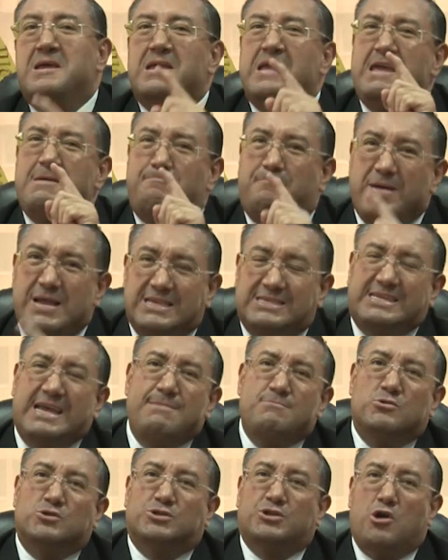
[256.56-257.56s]
Y
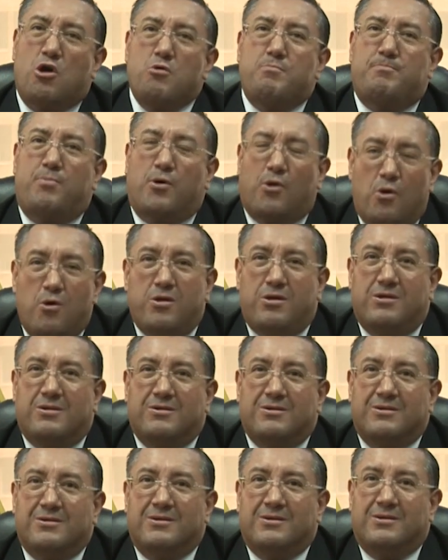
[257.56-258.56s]
pensemos que hoy por hoy,
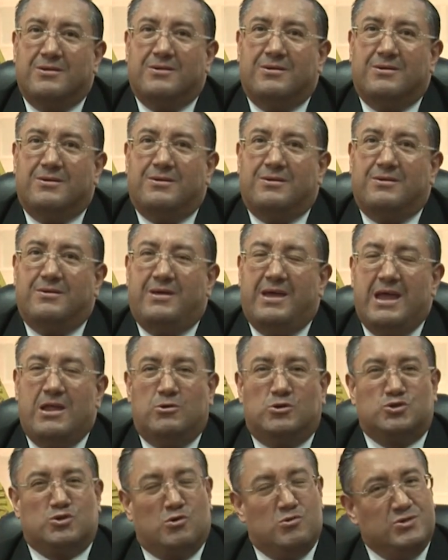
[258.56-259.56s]
en
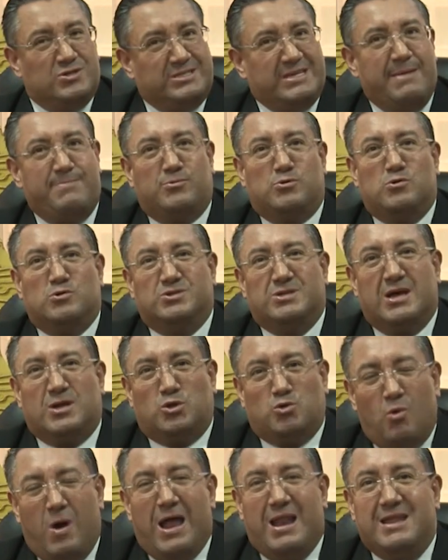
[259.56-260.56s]
los conceptos
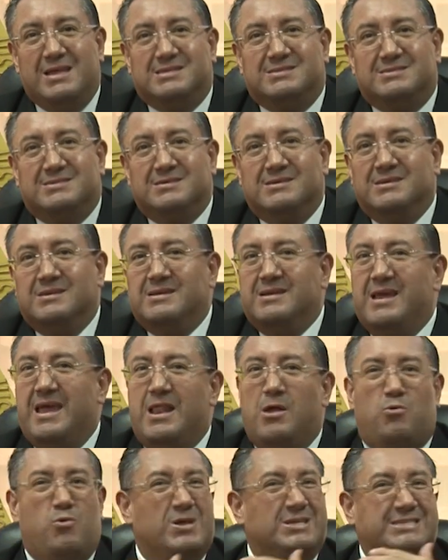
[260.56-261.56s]
actuales,
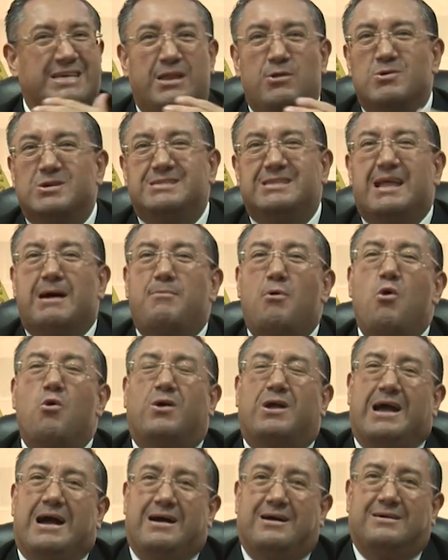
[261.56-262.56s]
el juez ya no es la
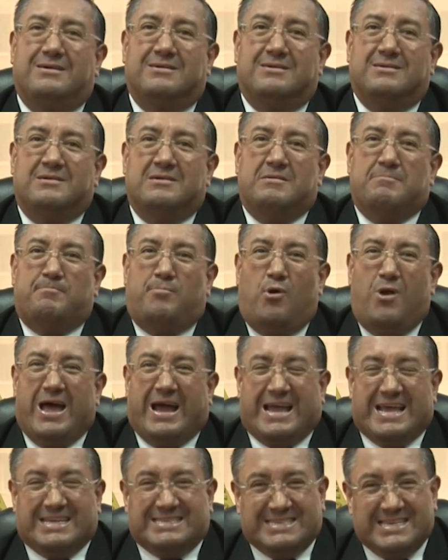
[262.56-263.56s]
boca
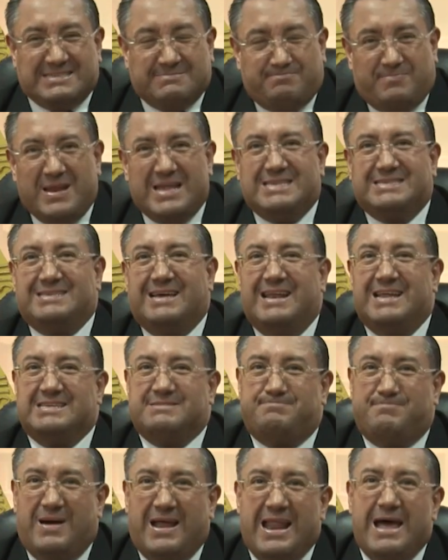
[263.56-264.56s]
la que se expresa las
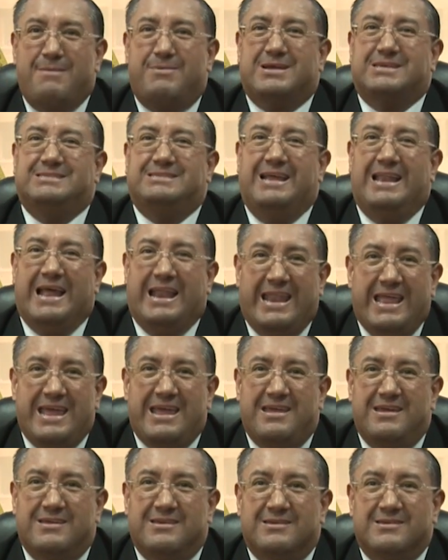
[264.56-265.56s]
palabras de la
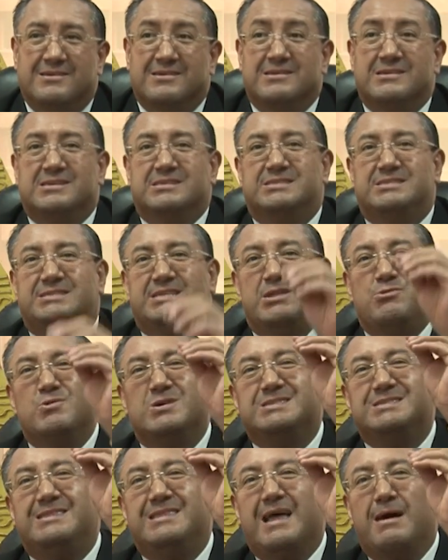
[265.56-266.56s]
ley, sino
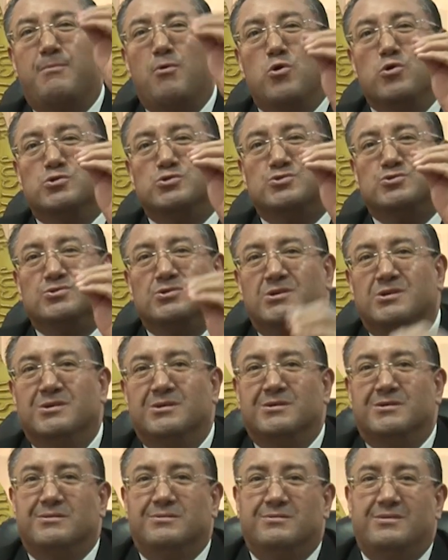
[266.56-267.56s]
es la voz
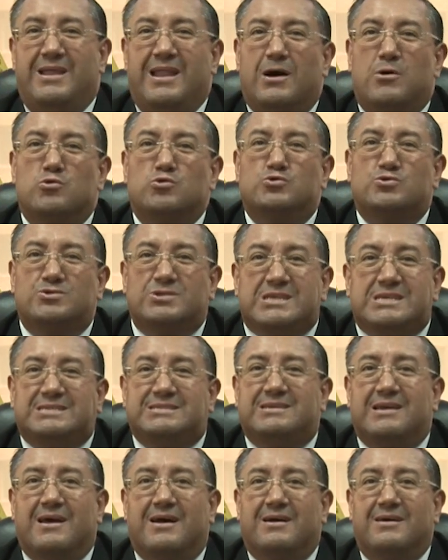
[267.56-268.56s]
de la
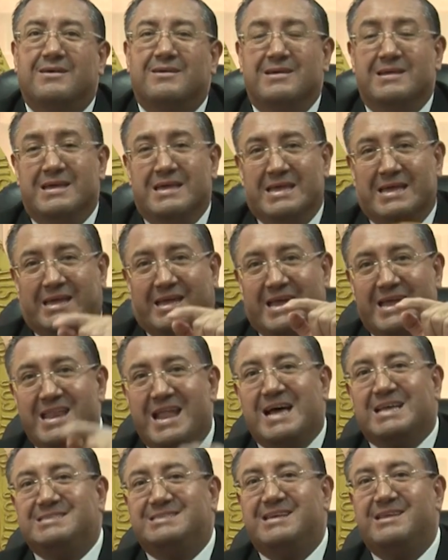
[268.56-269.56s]
justicia, que
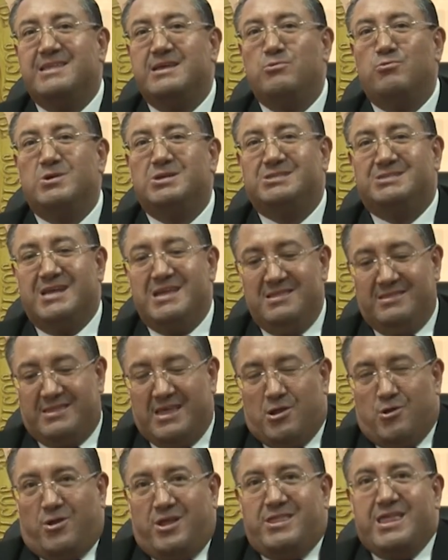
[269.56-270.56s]
nace de nuestra
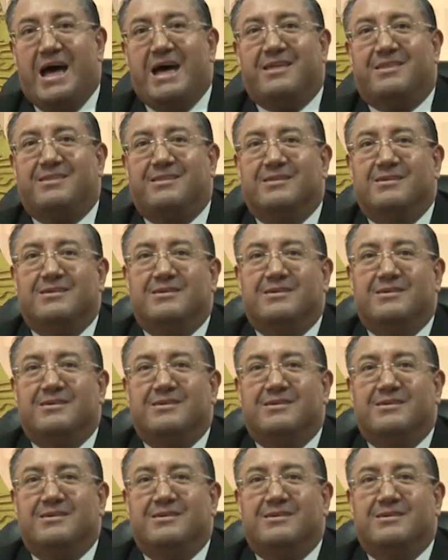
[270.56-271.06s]
interioridad